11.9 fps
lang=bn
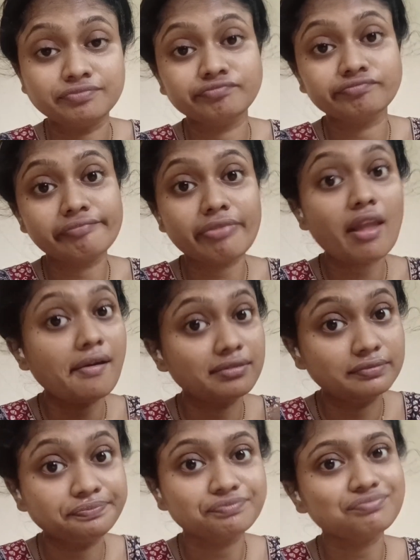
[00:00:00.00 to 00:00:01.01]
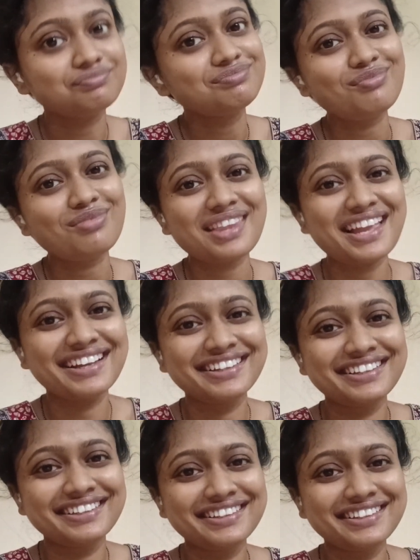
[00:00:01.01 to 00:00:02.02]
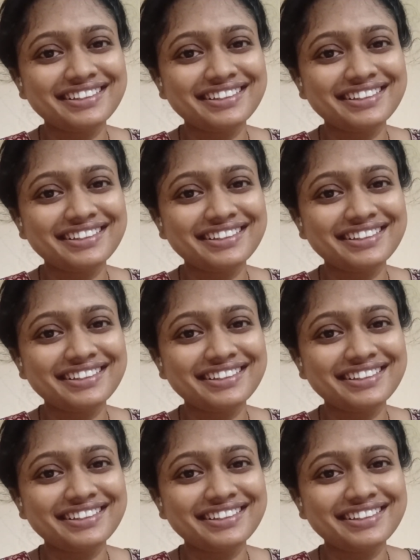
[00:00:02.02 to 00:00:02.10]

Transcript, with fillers: আমি একদম অ্যাভয়েড করতে পারছি না